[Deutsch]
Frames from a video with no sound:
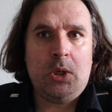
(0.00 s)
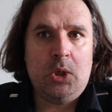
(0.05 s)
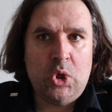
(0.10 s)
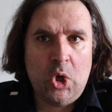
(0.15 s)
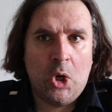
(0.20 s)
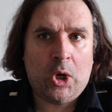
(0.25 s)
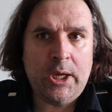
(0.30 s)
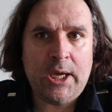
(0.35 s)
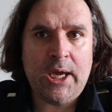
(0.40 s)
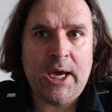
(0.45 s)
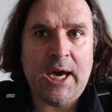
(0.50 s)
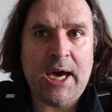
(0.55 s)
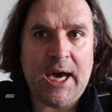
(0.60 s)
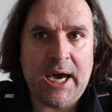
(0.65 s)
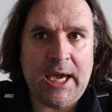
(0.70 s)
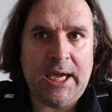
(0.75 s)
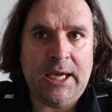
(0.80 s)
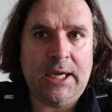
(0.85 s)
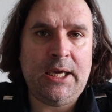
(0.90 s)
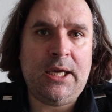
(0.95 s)
Neuer
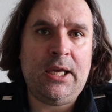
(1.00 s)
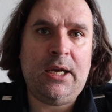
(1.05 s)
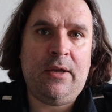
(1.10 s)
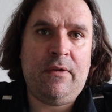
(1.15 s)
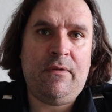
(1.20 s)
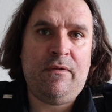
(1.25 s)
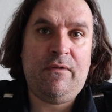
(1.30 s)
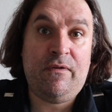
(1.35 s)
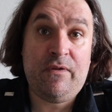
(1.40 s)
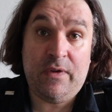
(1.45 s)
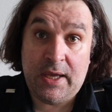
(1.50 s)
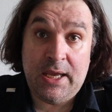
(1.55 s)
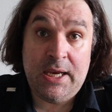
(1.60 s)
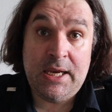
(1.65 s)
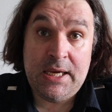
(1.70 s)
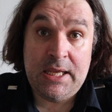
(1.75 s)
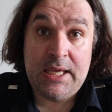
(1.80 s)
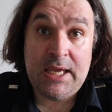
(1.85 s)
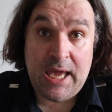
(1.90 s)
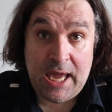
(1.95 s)
Eingriff
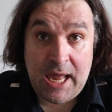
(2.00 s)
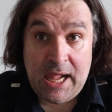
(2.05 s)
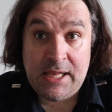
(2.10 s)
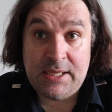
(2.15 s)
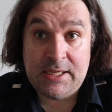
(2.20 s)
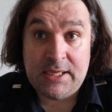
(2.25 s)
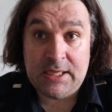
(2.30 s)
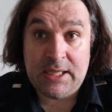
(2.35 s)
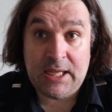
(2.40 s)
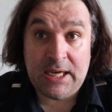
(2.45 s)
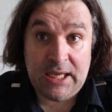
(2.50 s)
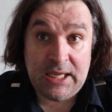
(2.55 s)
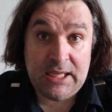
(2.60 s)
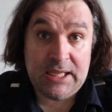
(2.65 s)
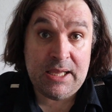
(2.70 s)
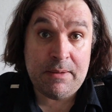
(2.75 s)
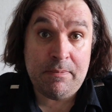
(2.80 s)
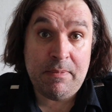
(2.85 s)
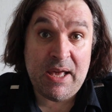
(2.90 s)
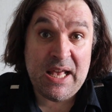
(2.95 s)
in die
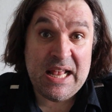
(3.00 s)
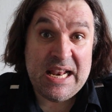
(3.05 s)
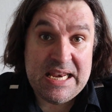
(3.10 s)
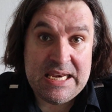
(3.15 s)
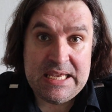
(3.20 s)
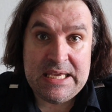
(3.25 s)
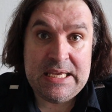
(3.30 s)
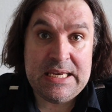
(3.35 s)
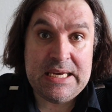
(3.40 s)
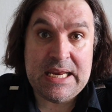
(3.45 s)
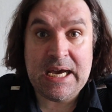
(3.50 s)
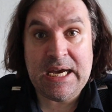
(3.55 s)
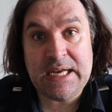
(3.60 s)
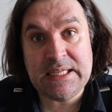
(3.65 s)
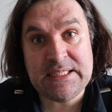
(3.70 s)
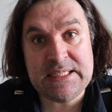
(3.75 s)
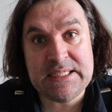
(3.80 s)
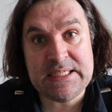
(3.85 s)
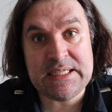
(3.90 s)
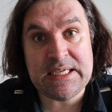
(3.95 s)
Elternrichte Berlin
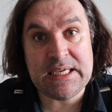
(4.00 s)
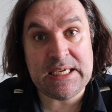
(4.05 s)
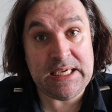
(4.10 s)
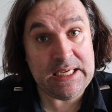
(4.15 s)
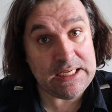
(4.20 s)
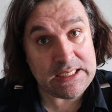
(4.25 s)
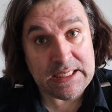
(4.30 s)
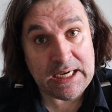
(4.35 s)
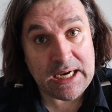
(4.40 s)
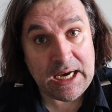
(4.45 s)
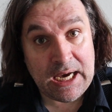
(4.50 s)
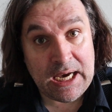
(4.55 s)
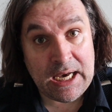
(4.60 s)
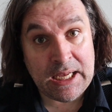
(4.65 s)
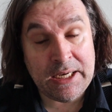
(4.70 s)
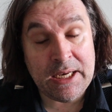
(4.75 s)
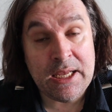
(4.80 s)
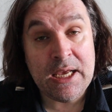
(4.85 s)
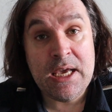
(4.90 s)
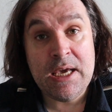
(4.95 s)
hat
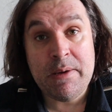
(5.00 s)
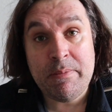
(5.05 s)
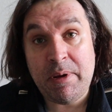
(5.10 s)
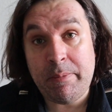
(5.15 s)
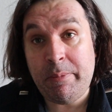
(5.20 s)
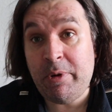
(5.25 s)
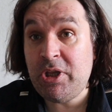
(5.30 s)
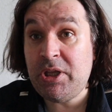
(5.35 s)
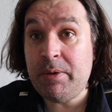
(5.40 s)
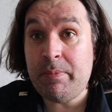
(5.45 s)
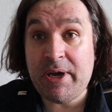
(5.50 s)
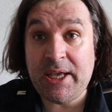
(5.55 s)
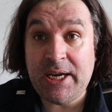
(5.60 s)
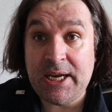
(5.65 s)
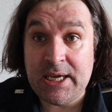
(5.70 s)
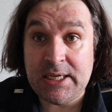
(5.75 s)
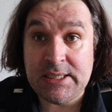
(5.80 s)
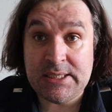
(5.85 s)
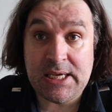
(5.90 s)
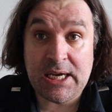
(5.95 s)
getan. Man möchte
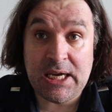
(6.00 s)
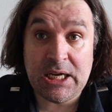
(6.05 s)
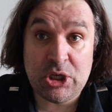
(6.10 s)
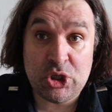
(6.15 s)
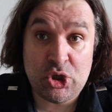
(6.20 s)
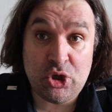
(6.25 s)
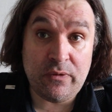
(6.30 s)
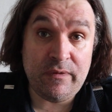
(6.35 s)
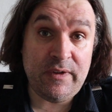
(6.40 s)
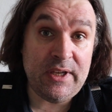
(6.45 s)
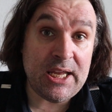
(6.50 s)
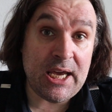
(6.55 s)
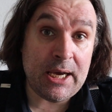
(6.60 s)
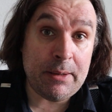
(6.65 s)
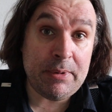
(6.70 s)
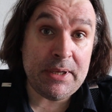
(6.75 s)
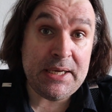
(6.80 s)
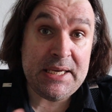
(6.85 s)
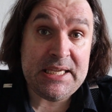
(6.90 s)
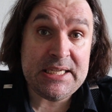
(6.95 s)
beinahe sagen, schon wieder,
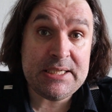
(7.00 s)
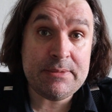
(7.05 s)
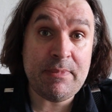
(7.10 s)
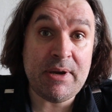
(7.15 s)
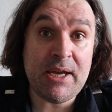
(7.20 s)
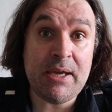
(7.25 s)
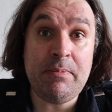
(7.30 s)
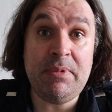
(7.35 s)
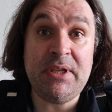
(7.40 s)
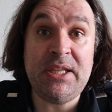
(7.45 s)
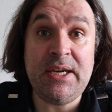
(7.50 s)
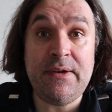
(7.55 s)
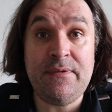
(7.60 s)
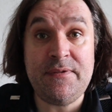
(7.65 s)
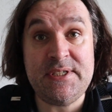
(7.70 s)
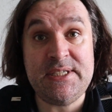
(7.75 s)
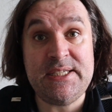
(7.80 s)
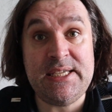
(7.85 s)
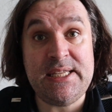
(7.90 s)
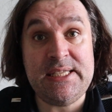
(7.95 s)
aber diesmal
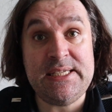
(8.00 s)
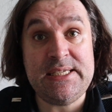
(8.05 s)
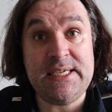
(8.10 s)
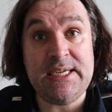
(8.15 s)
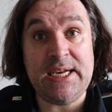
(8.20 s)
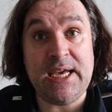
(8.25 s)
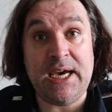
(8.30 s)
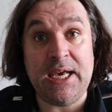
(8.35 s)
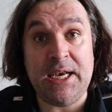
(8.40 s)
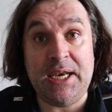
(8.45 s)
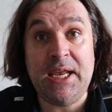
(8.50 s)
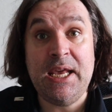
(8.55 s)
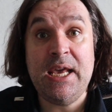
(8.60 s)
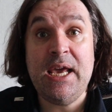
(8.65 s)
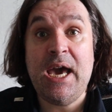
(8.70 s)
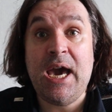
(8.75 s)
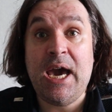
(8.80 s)
betrifft es den Senat.